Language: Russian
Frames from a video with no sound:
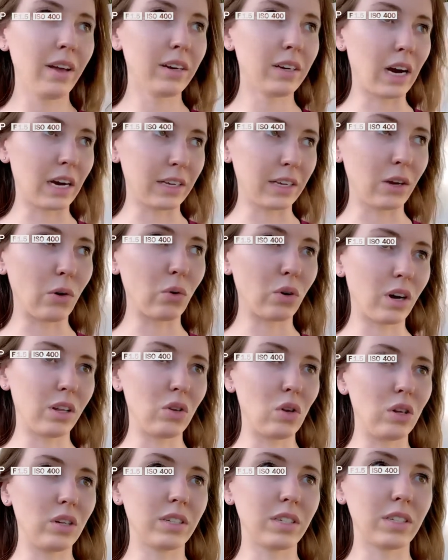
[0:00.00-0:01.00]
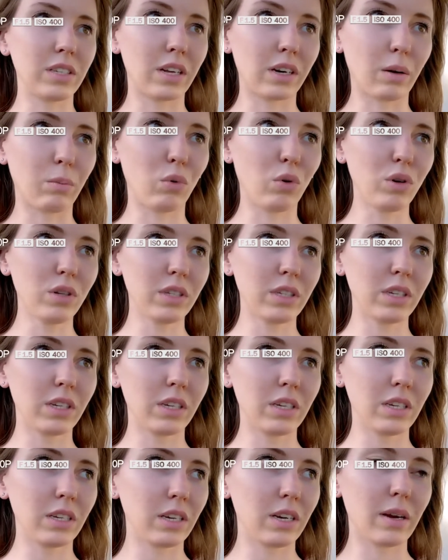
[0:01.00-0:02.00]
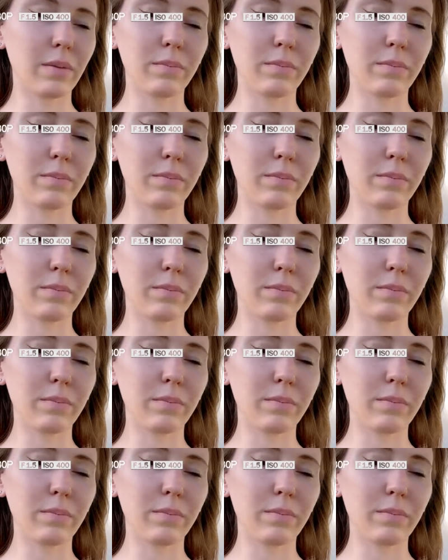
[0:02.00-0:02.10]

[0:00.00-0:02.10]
Как я укололась на работе, и я...